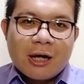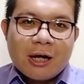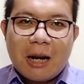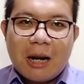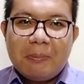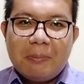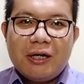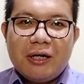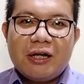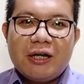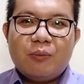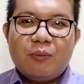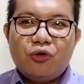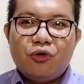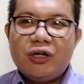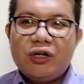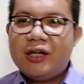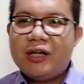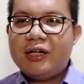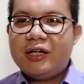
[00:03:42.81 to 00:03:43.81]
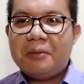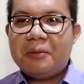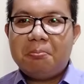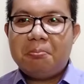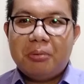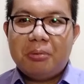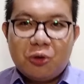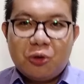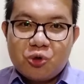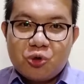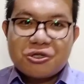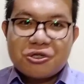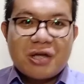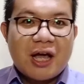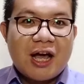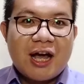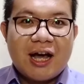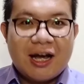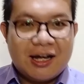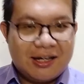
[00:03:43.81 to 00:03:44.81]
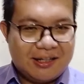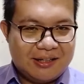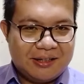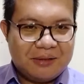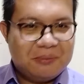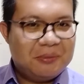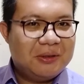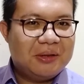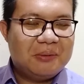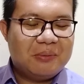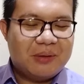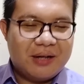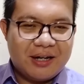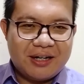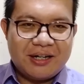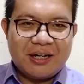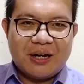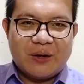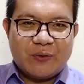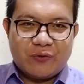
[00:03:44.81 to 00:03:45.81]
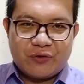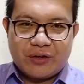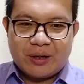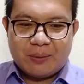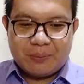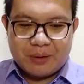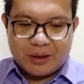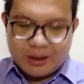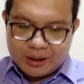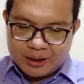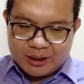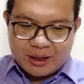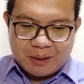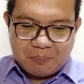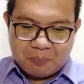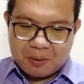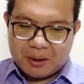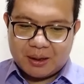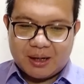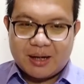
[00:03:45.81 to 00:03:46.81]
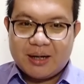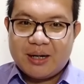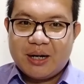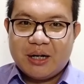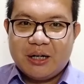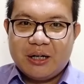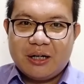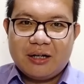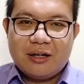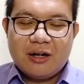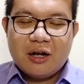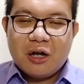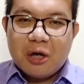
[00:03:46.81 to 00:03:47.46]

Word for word: Nam ini kemudian dia berusaha, teman-temannya di dalam film ini digambarkan dia ini